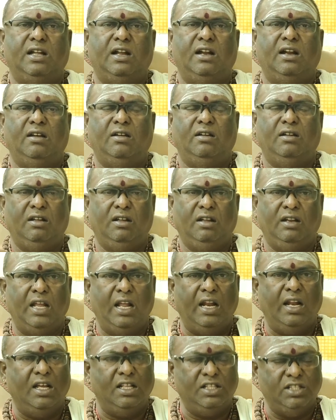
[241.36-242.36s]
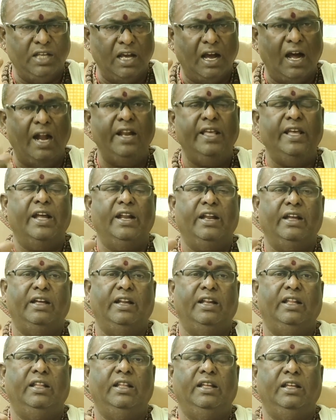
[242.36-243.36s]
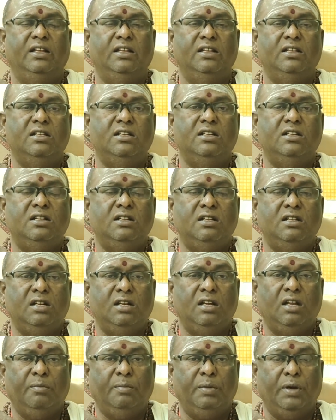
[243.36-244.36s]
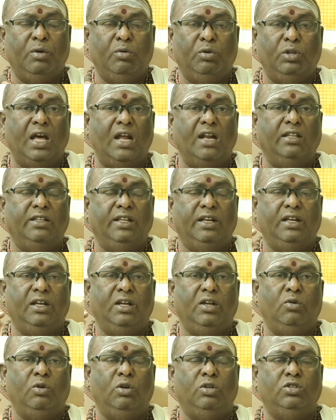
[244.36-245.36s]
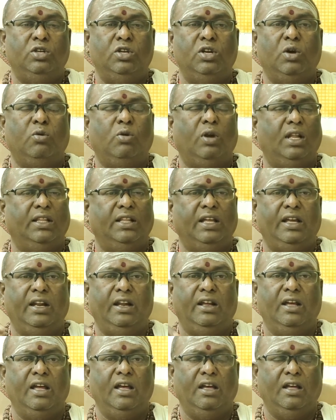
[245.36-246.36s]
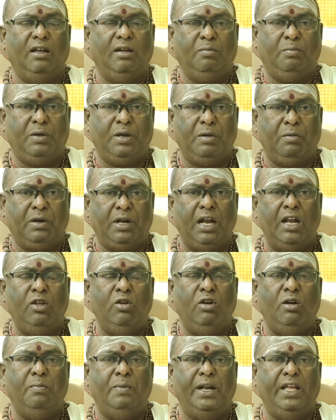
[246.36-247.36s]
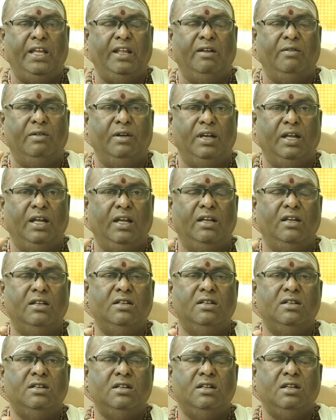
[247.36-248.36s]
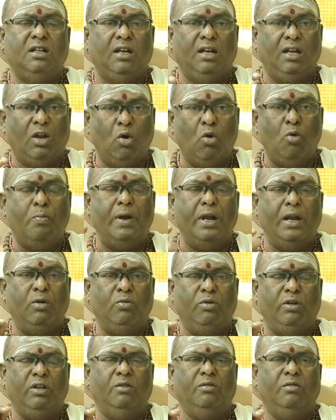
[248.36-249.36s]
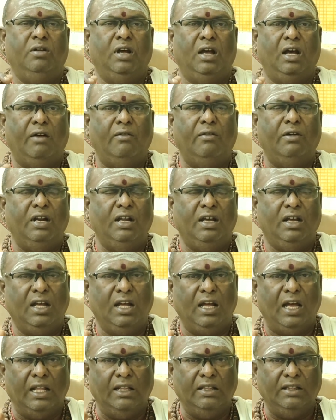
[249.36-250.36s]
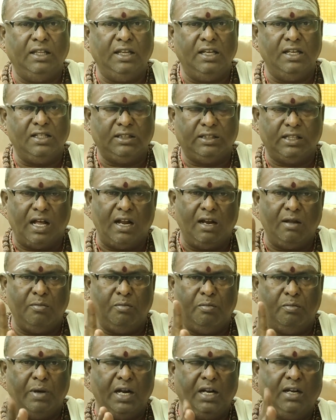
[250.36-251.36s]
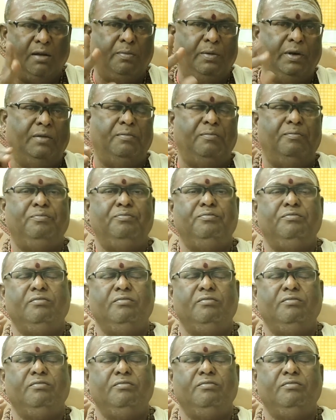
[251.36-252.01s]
ஸ்தானம் நல்ல ஜாலியாக இருக்கிறது இப்போ உதாரணத்திற்கு ஒரு சின்ன குழந்தைங்க இருக்காங்க க கல்லூரியில் படிக்கிறவங்க லவ் பண்ணக்கூடியவங்க அவங்களுக்கு அந்த ஸ்தானம் மறுக்கப்படும்